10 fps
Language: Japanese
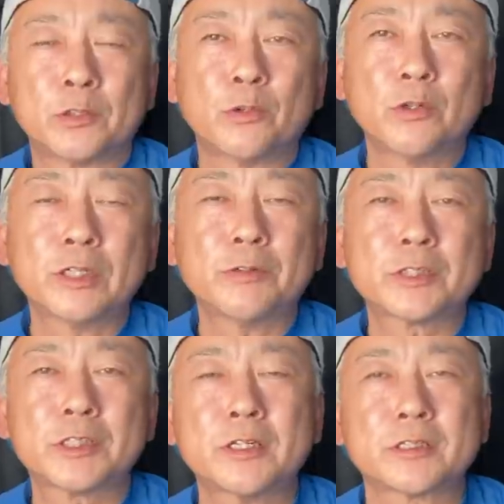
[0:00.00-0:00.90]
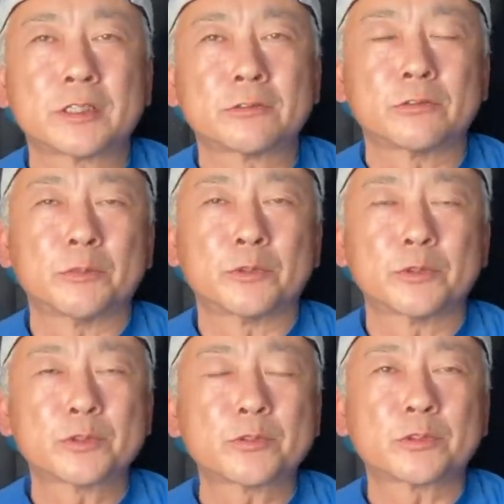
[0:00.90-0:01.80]
動画をシェアされるのにも
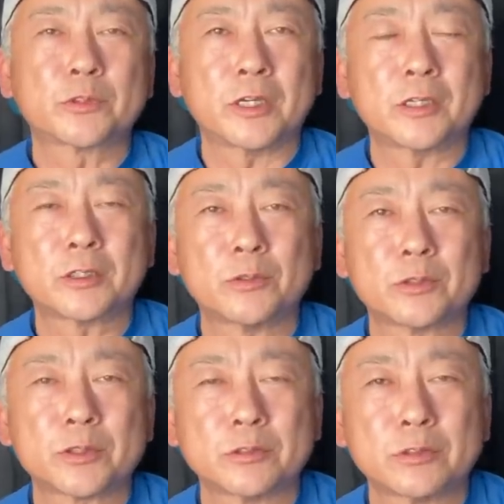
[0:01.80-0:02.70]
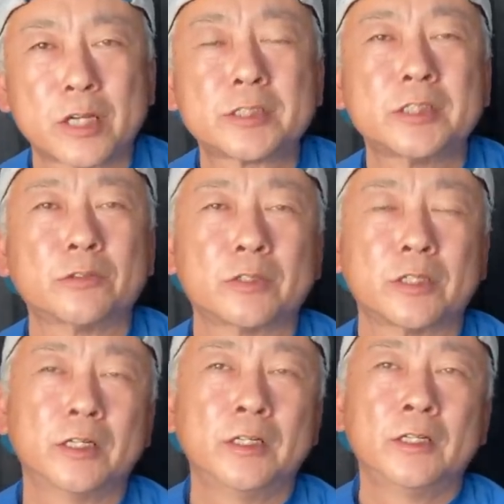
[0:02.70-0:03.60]
のすごく影響するらしいので、